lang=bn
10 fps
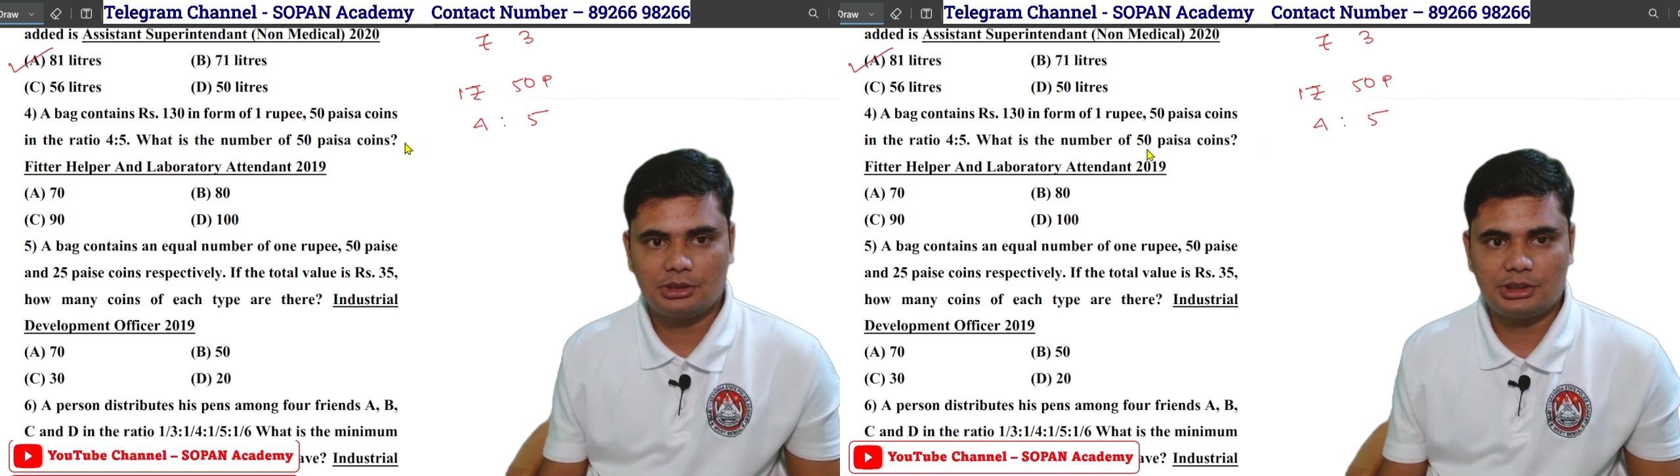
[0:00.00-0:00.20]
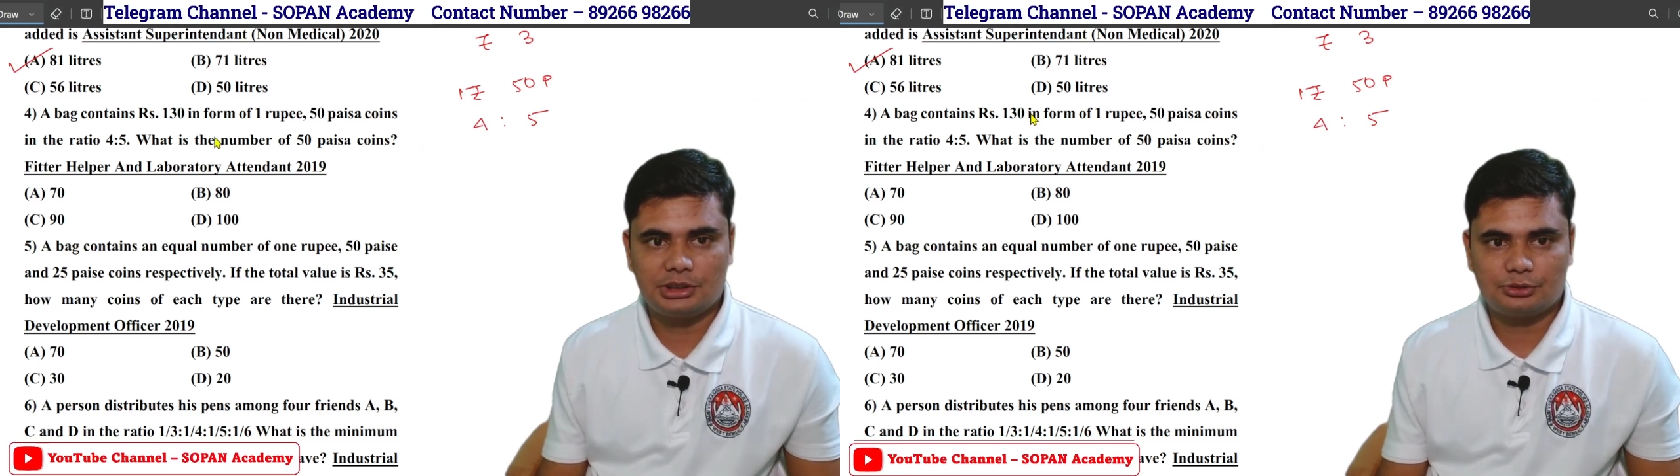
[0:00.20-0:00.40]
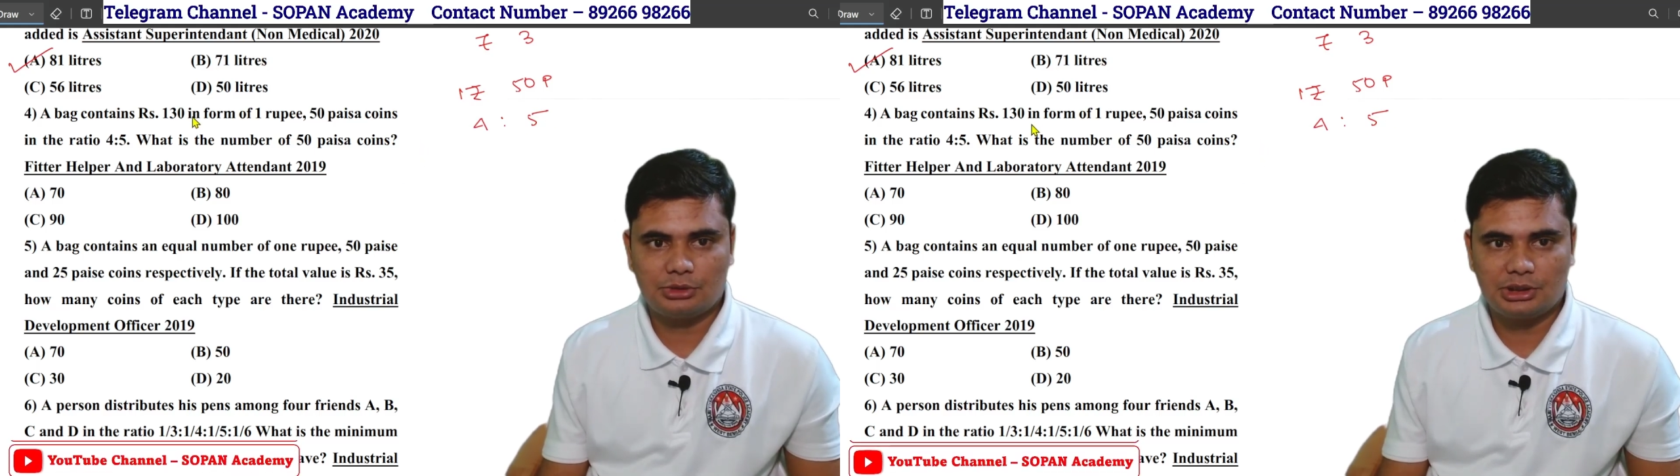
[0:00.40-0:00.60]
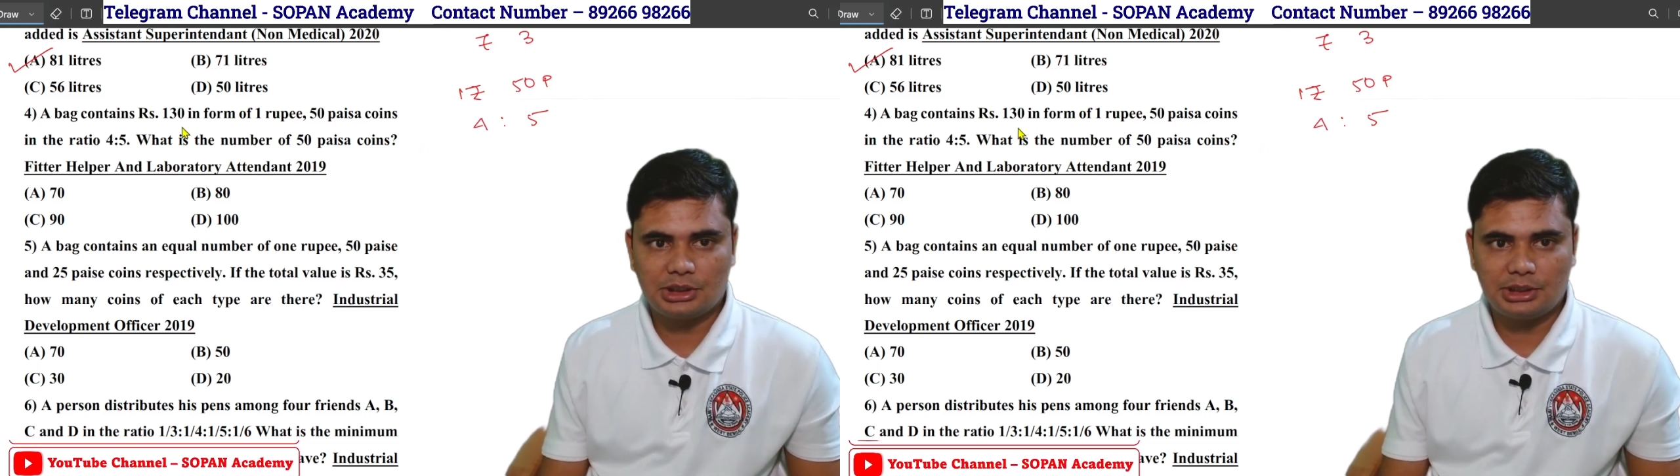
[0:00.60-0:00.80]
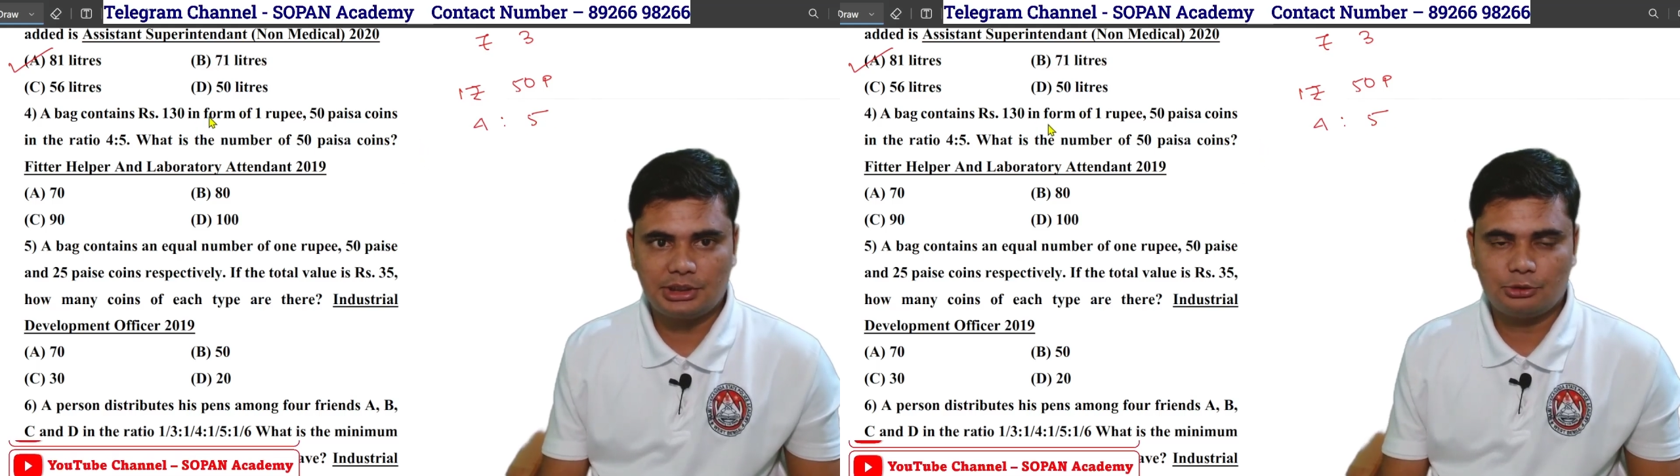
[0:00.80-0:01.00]
কন্টেন্টস ওয়ান
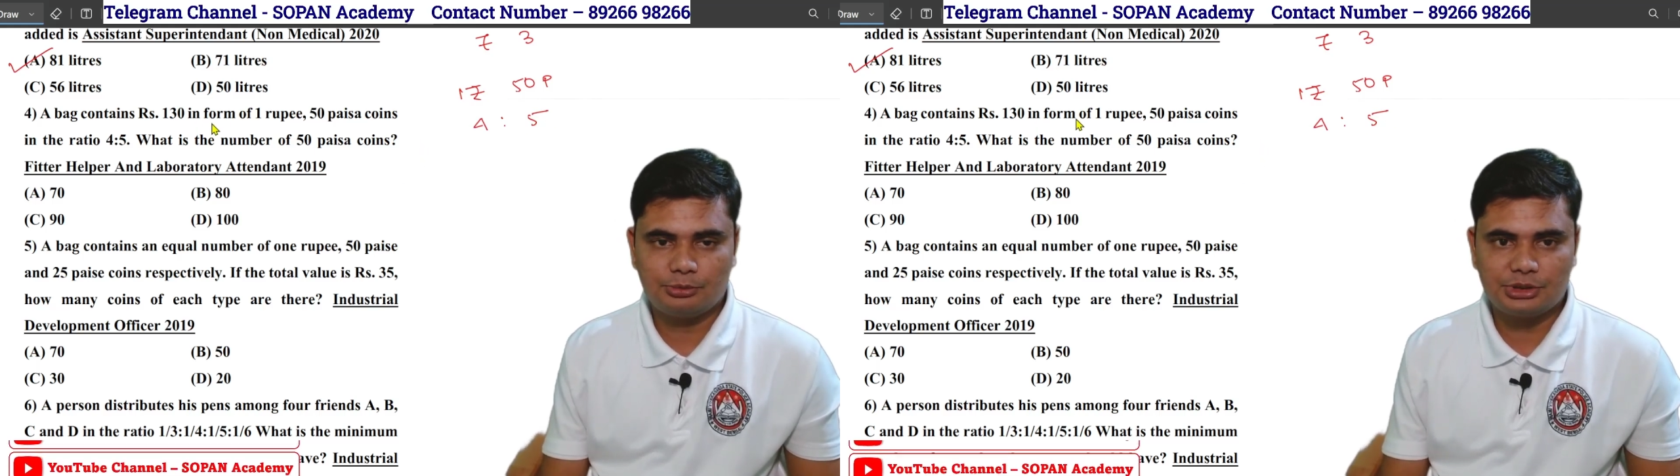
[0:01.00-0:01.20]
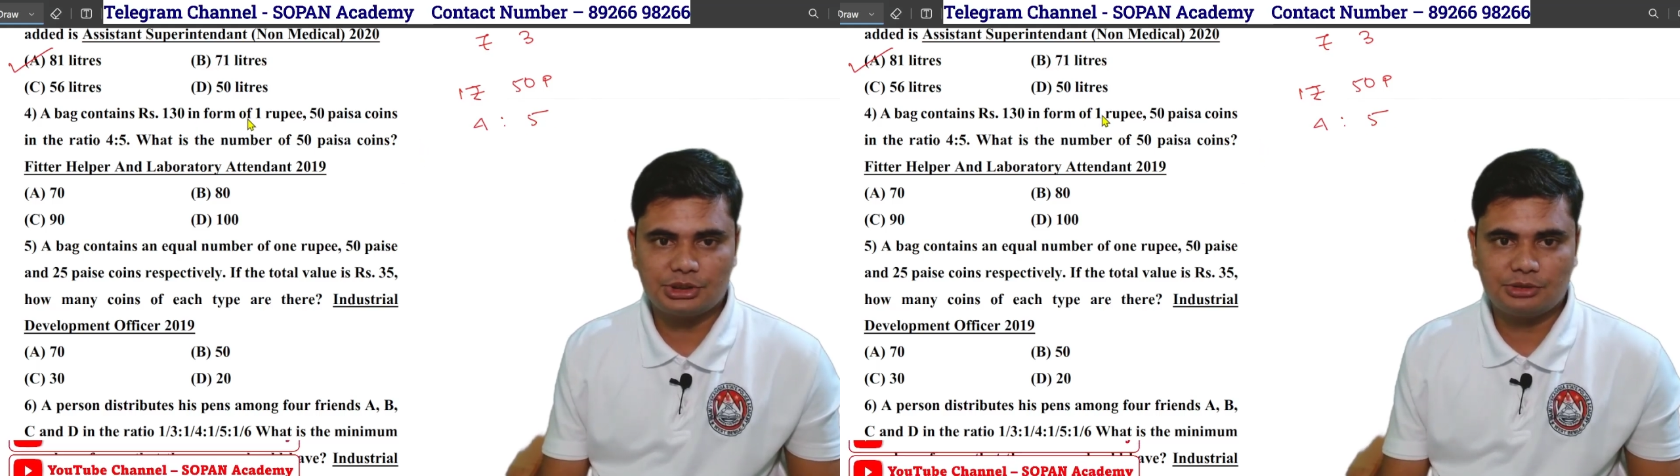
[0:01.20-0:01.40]
থার্টি রুপিস